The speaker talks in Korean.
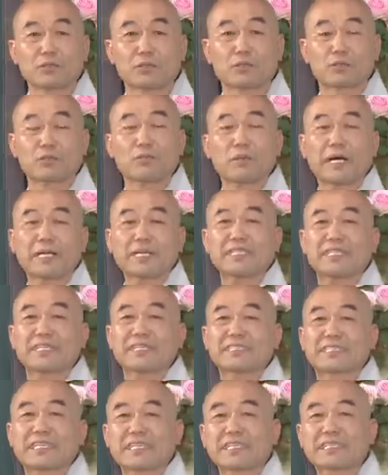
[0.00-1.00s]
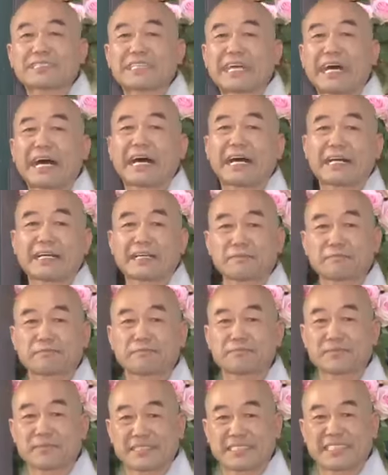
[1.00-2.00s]
두 마리 열쇠를 다
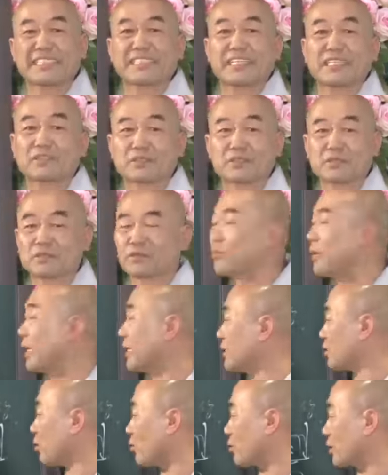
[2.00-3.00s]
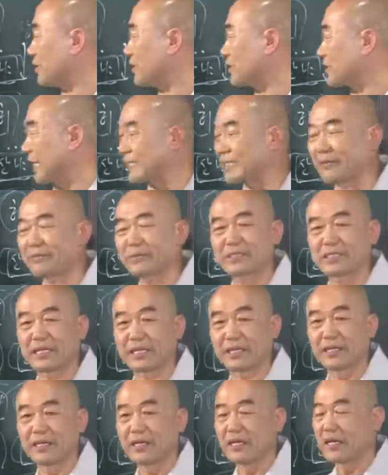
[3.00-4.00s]
지는 두 마리 토끼를 다 잡는다.
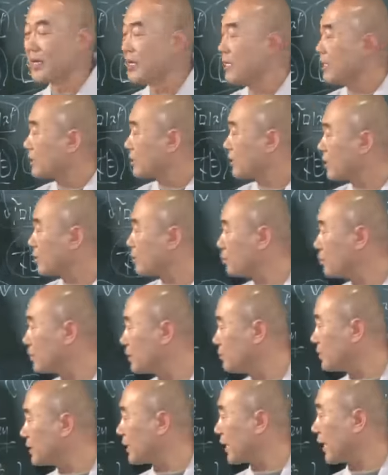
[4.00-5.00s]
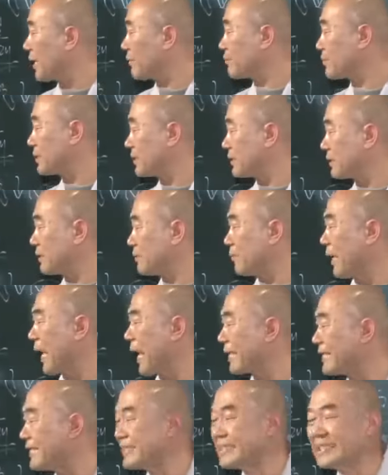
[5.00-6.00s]
덕분입니다 하면
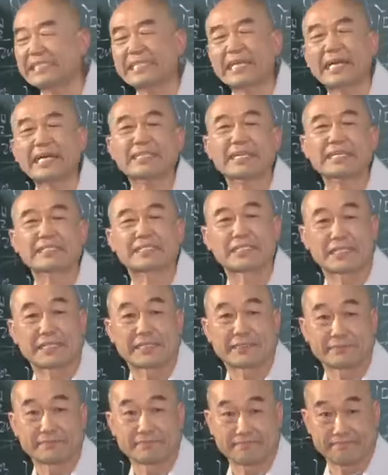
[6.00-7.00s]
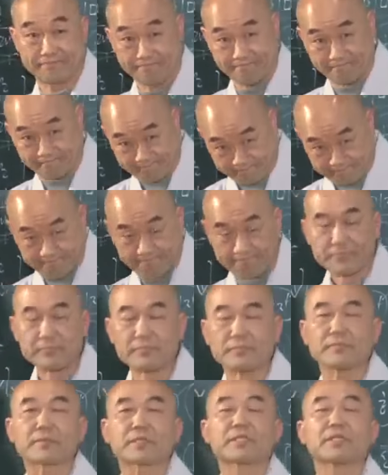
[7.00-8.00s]
말이 씨가 돼서
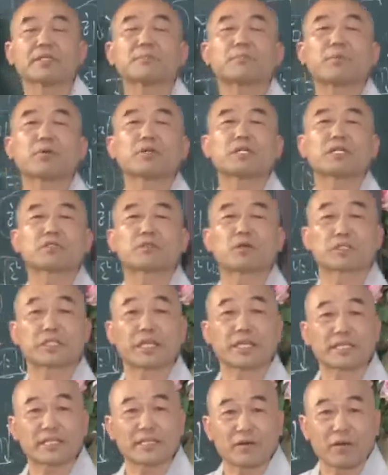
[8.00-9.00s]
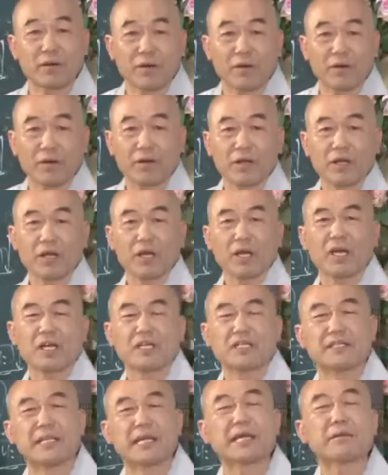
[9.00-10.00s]
덕볼 일도 생기고
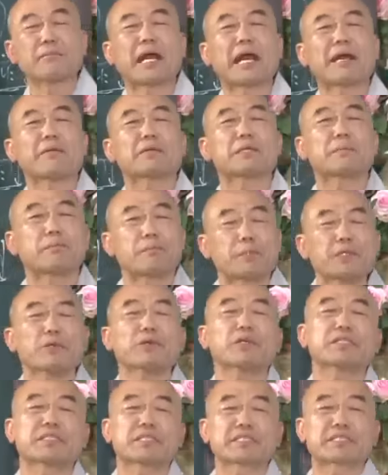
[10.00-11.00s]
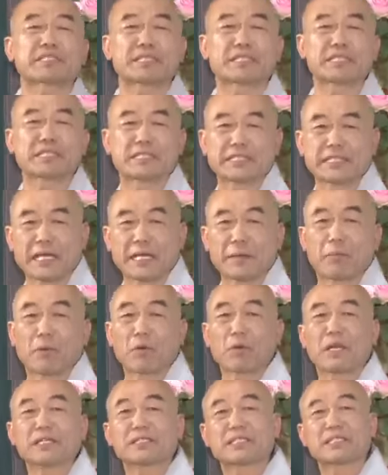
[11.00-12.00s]
내 마음을 비워져서 내
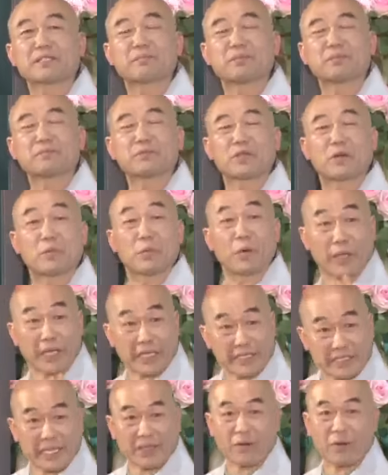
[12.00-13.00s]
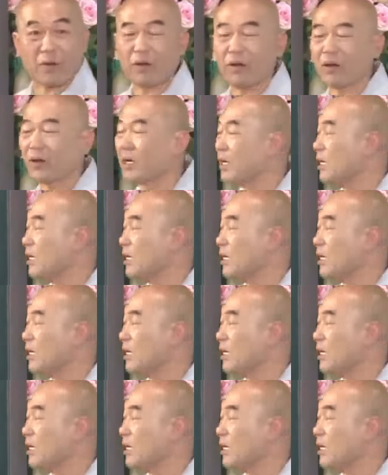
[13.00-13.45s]
본래 성품도 보게 되고